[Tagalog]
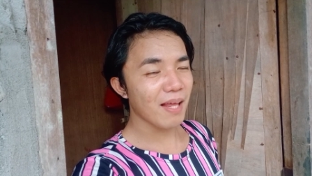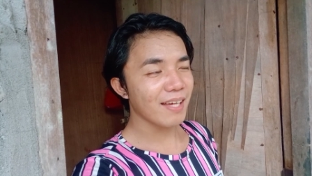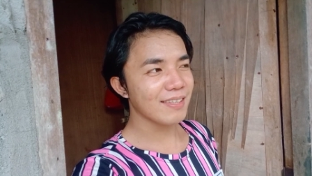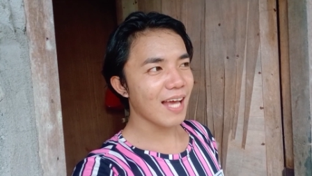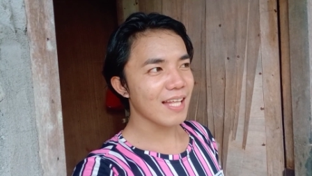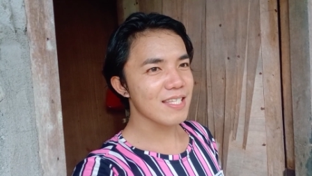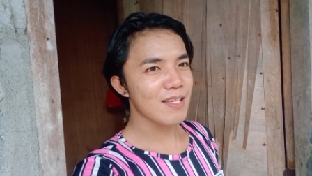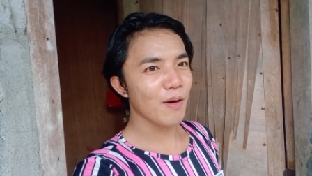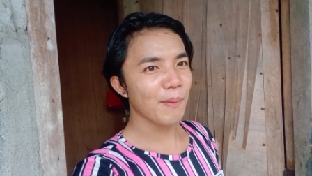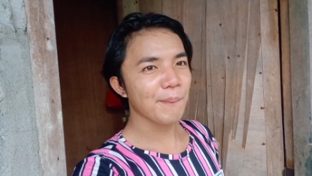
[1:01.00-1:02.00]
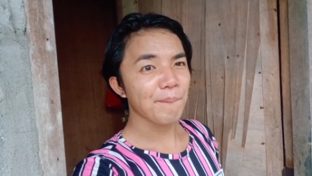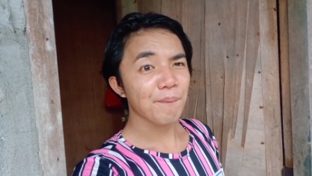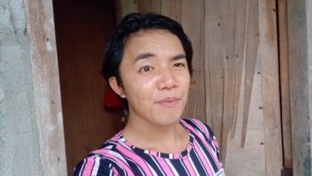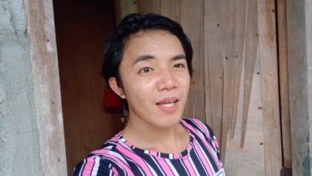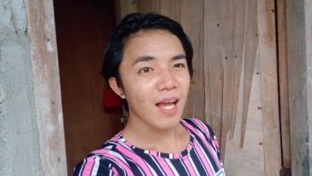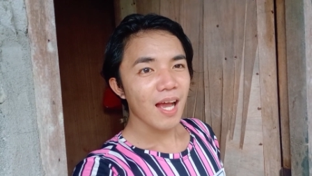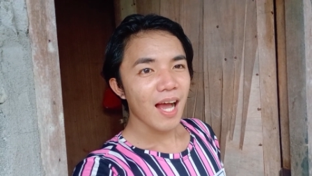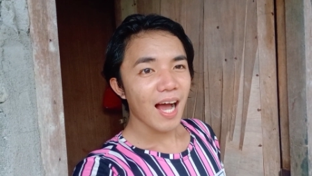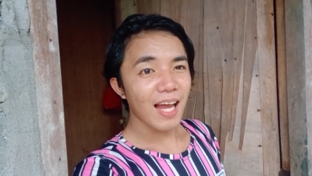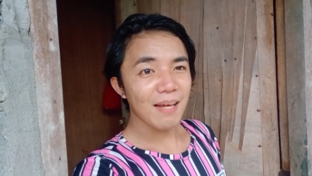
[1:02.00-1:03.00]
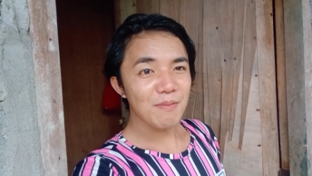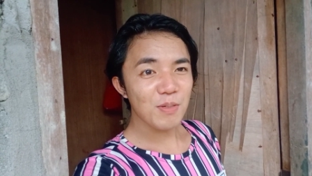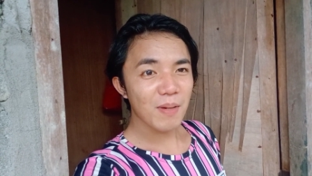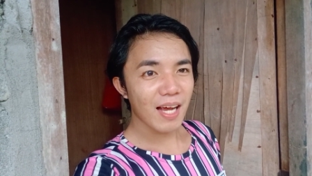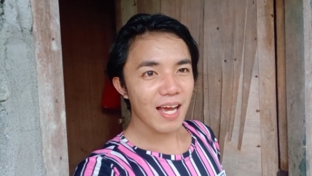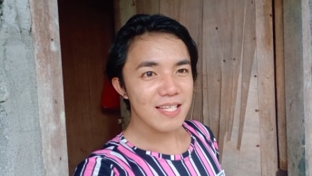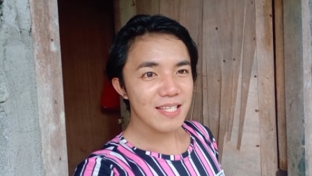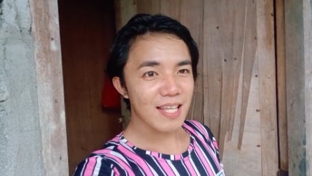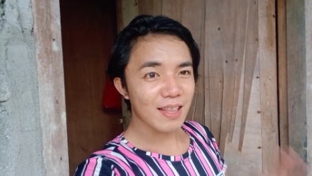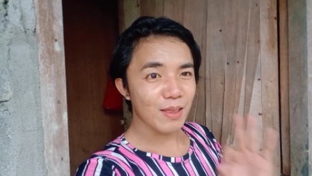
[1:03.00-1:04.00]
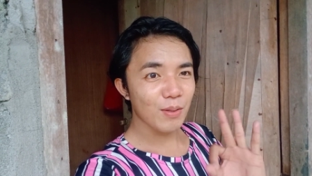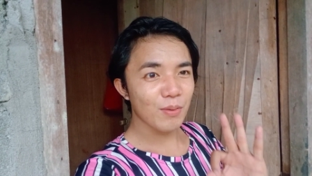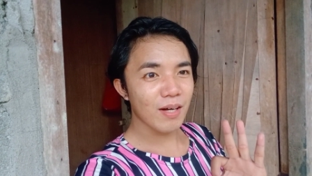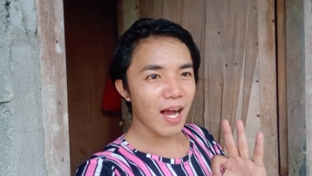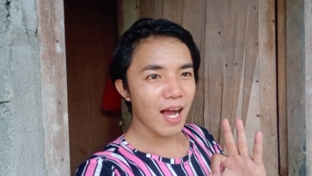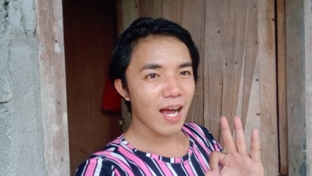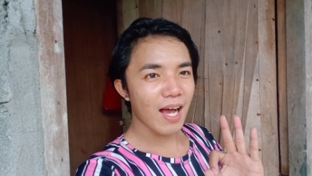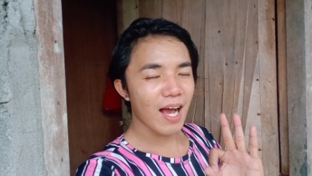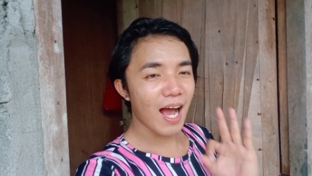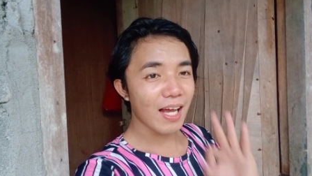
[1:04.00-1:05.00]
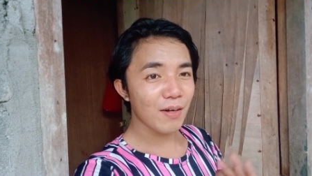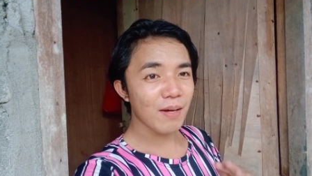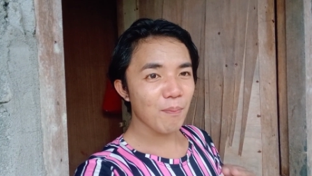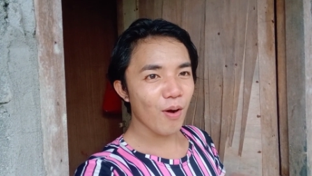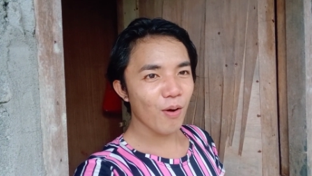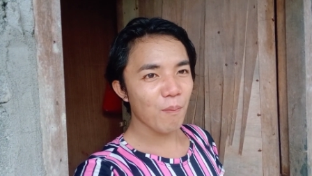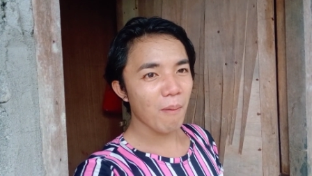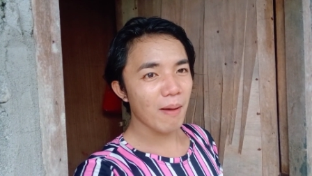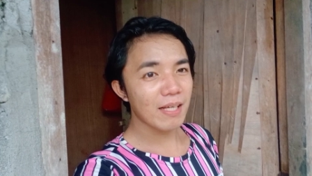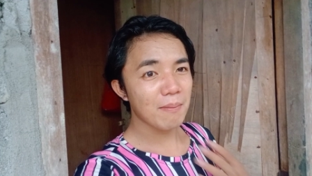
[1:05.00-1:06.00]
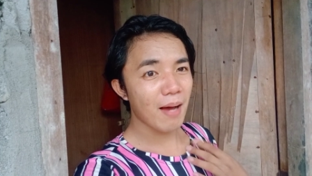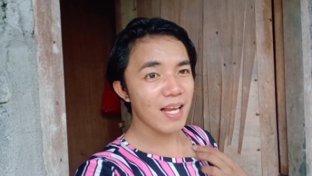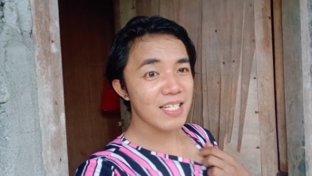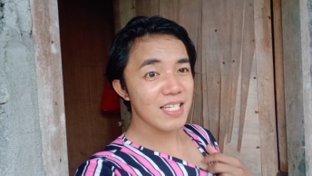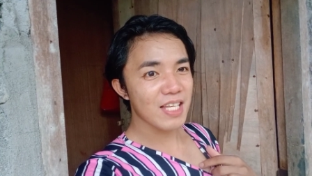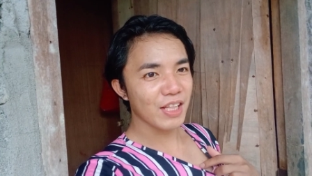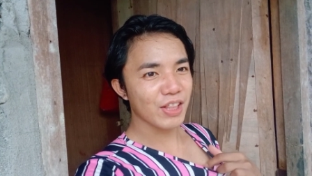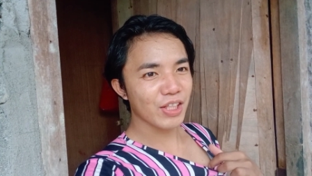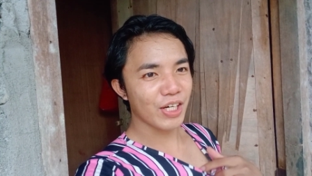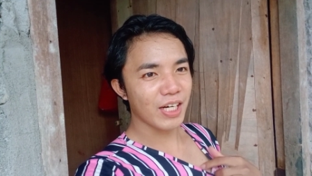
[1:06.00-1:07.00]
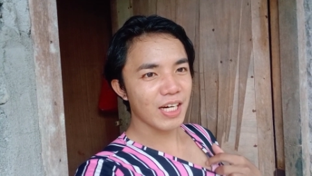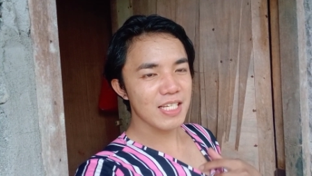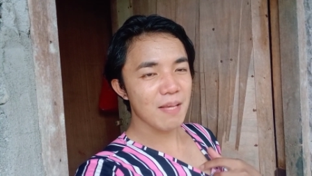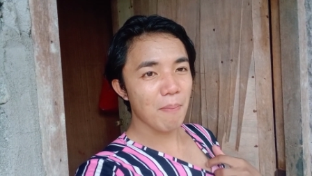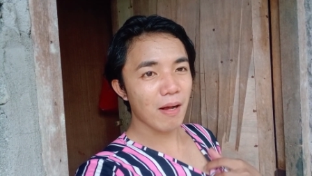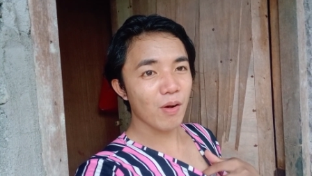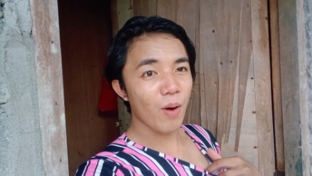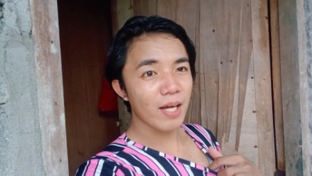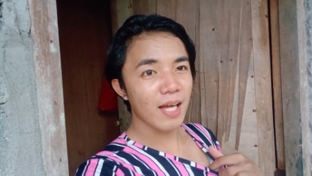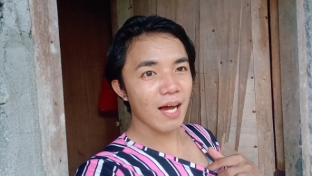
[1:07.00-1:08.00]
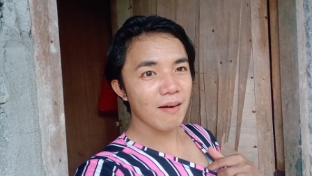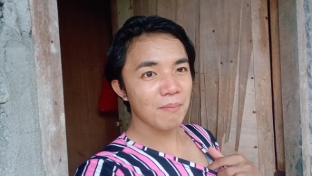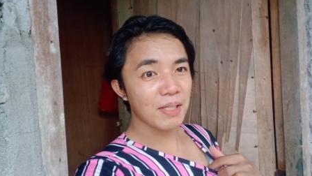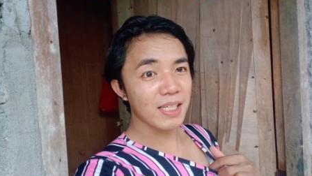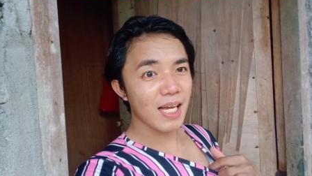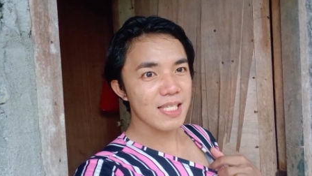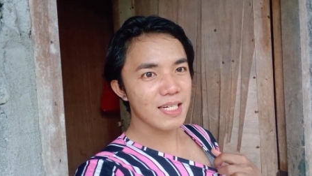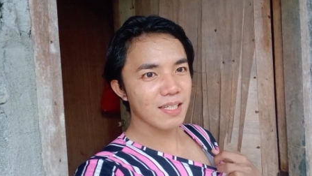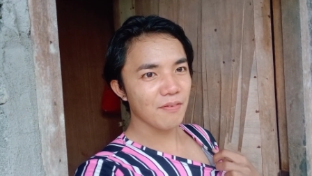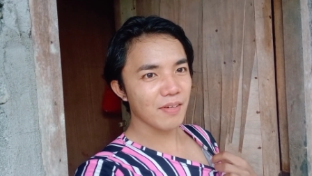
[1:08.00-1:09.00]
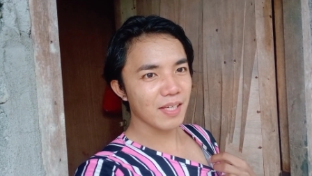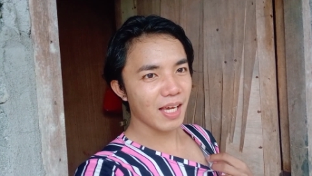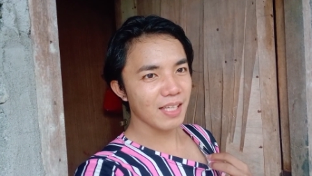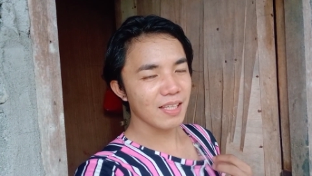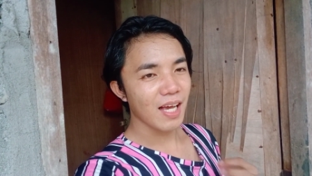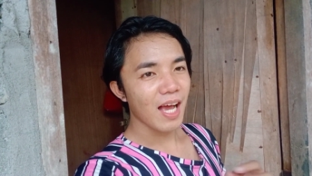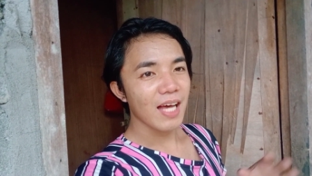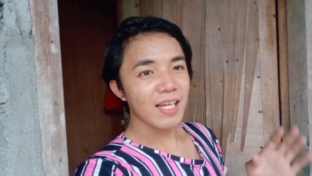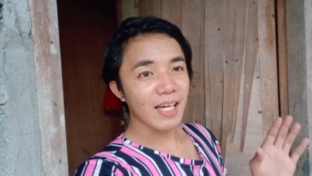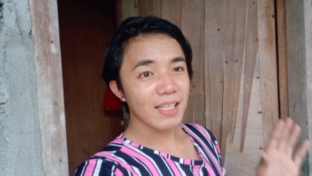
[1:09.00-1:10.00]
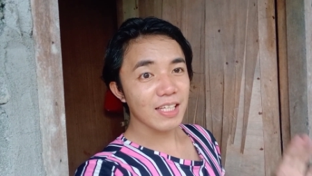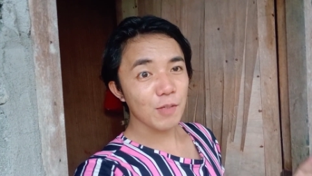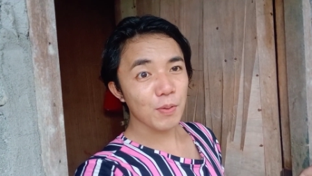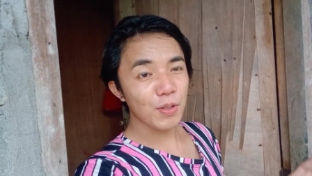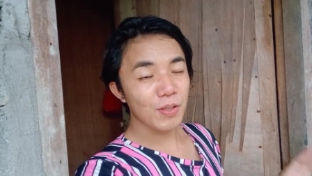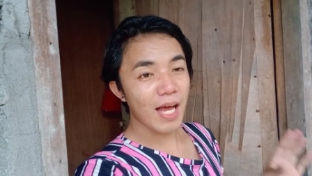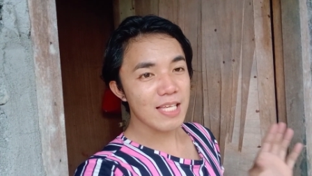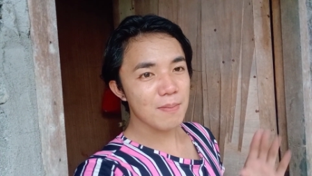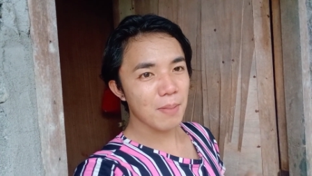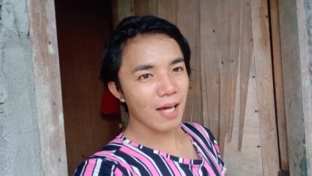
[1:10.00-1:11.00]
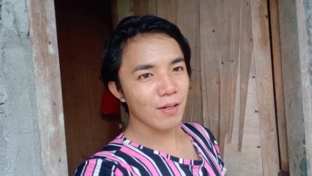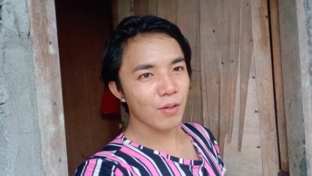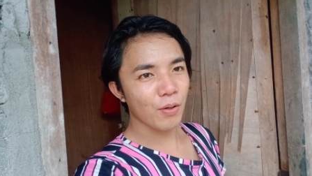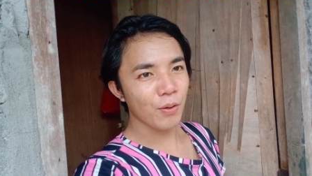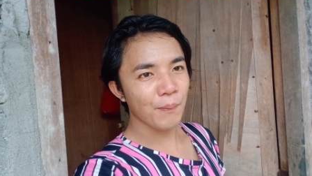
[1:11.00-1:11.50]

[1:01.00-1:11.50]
like that. So, alam nyo ba guys, tatlong araw na po ako pabalik-balik sa center sa pagkuha ng medical certificate. Nakita niyo po yung last vlog ko